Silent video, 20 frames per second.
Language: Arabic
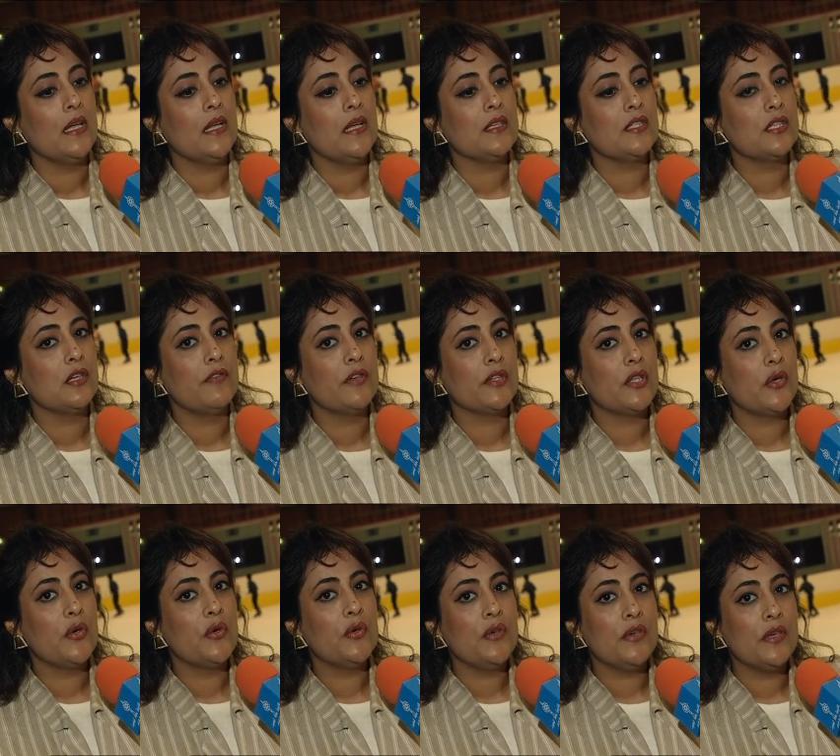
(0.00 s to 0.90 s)
سوف
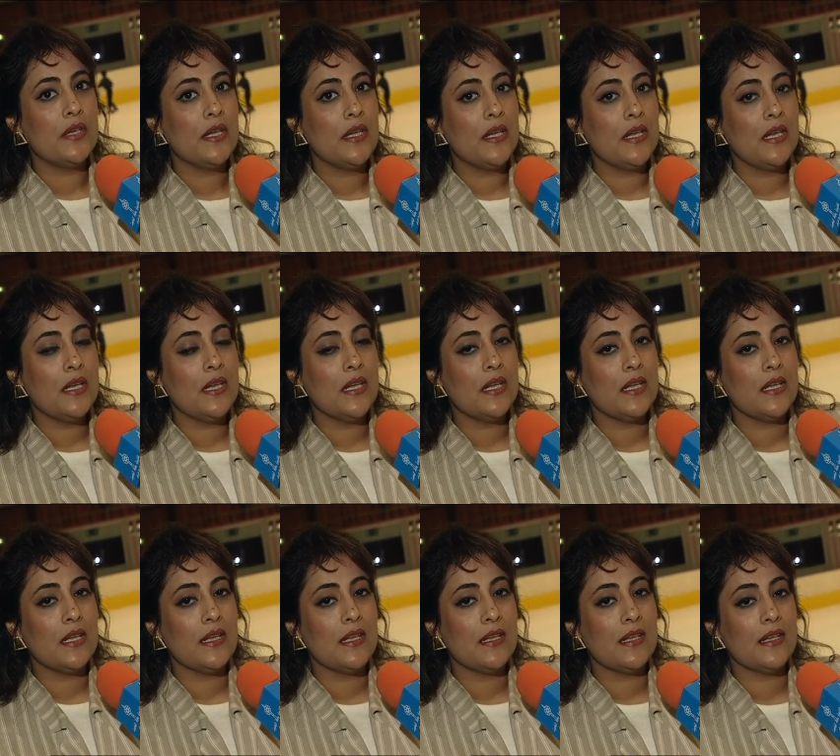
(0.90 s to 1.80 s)
تكون
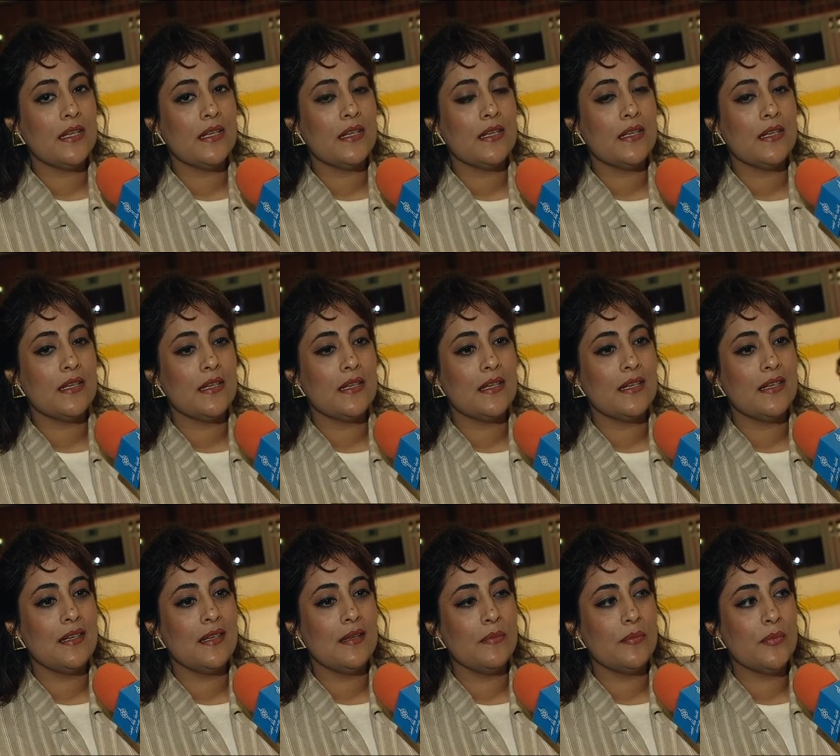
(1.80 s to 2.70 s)

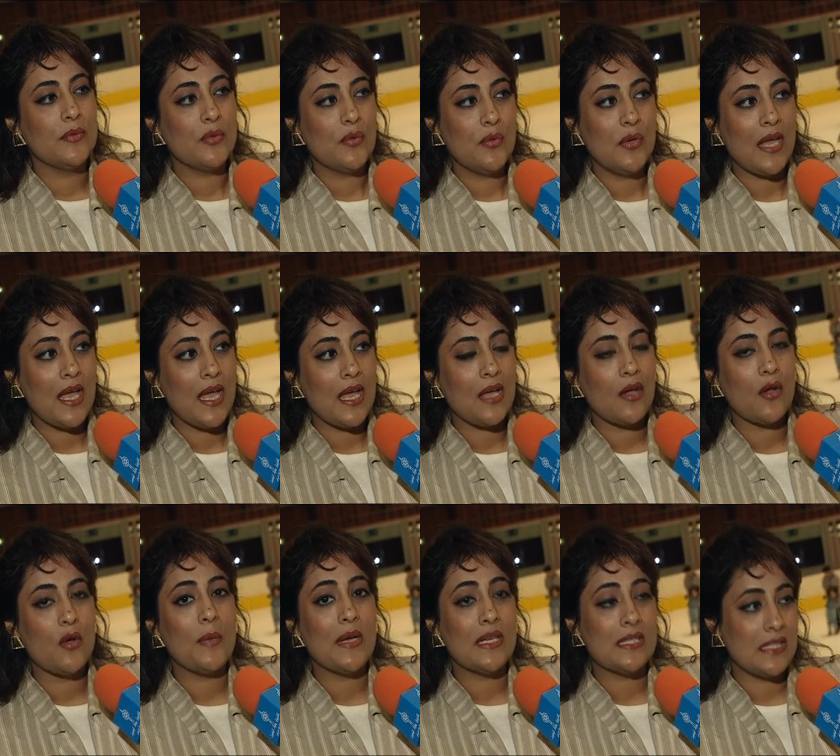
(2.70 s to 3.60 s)
البطولة
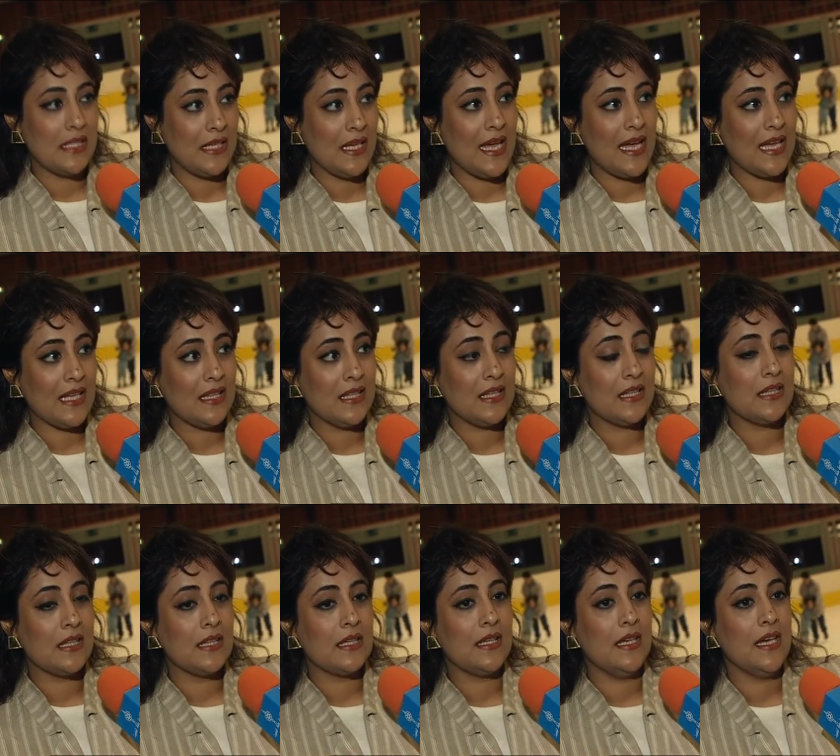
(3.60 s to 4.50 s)
خماسيات
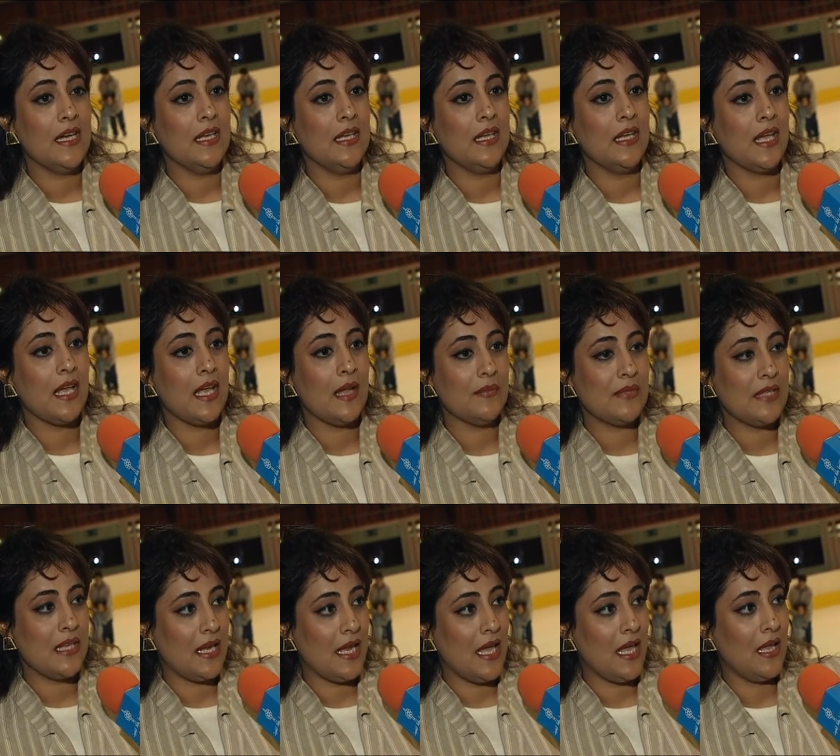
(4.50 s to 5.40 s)
يعني خمس
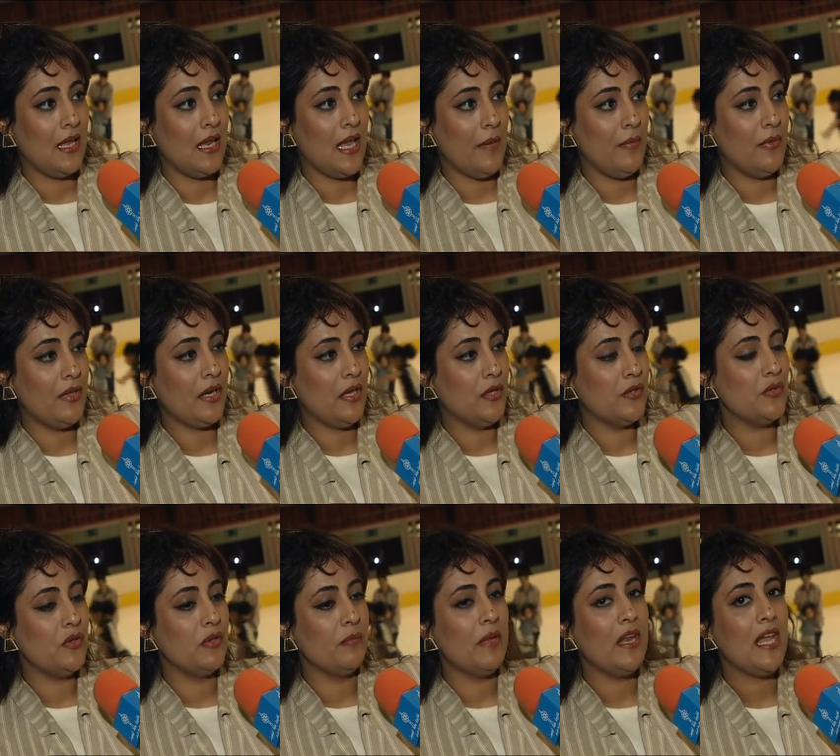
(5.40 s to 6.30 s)
لاعبين راح
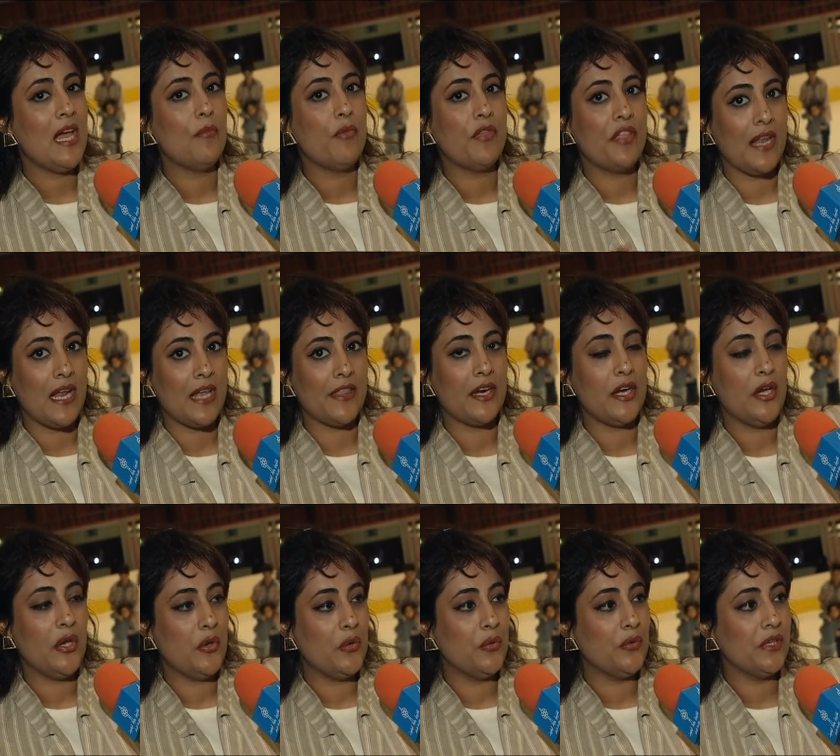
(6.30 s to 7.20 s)
ينزلون الملعب وثلاثه
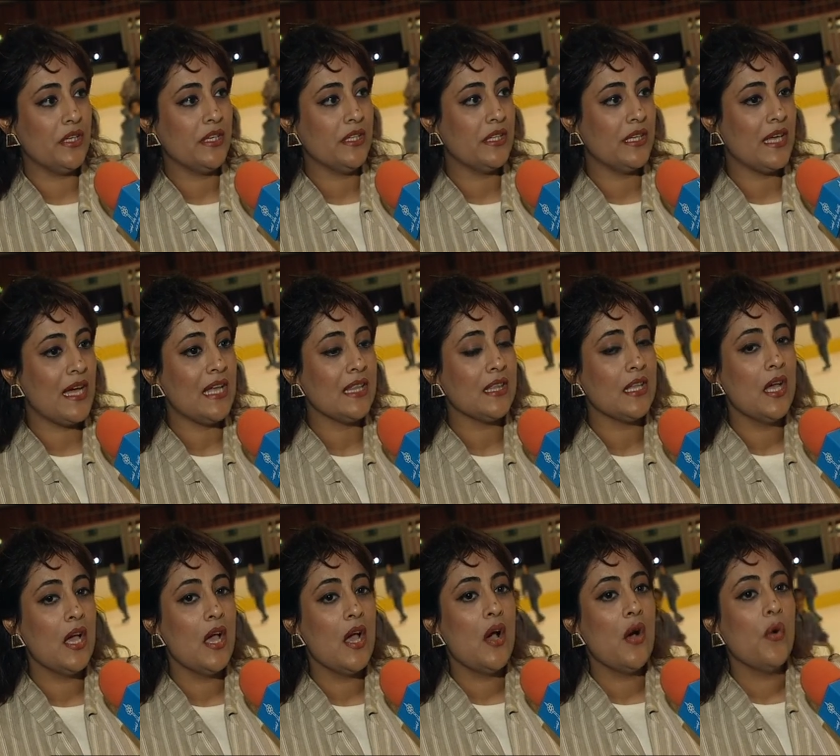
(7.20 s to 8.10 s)
راح يكونون احتياط
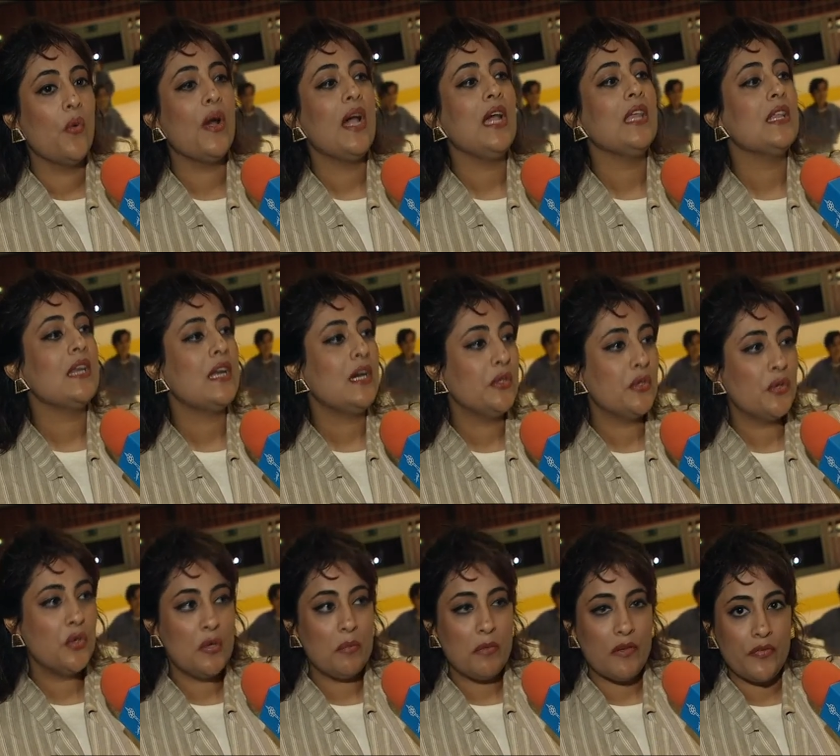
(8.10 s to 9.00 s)
وايضا راح
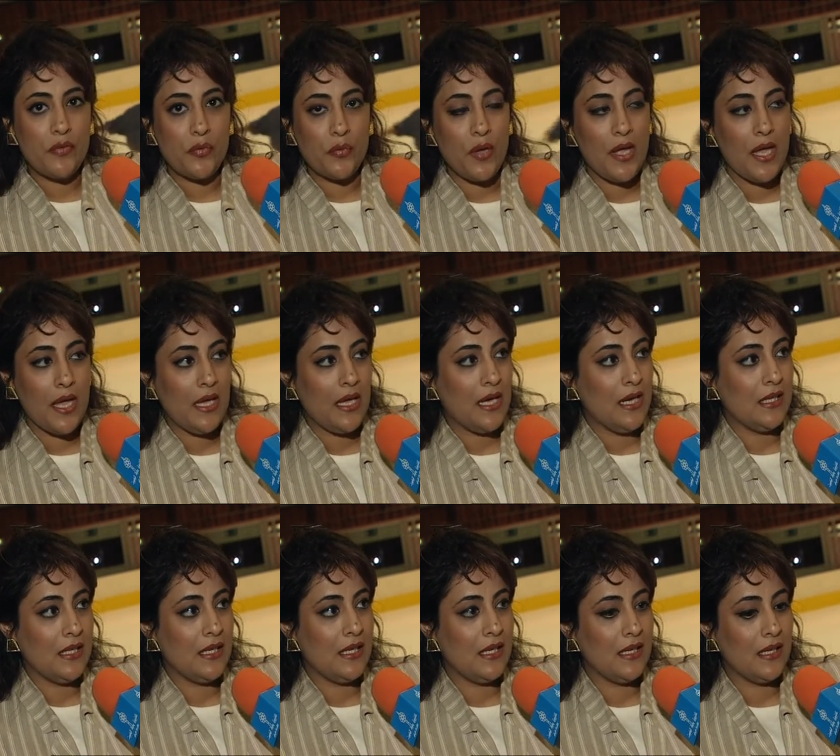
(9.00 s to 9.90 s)
تكون مفتوحه
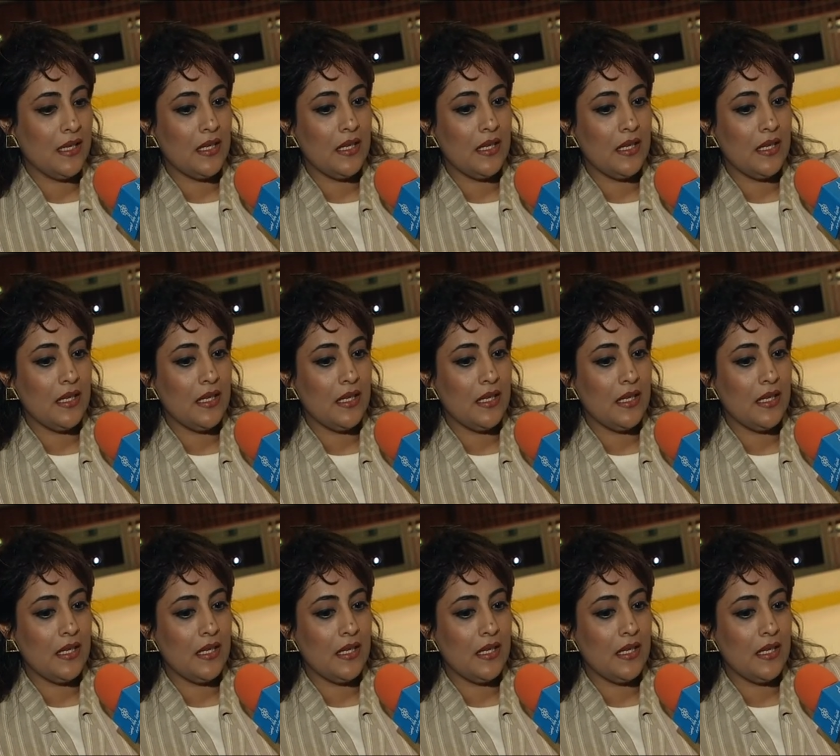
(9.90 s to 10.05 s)
يعني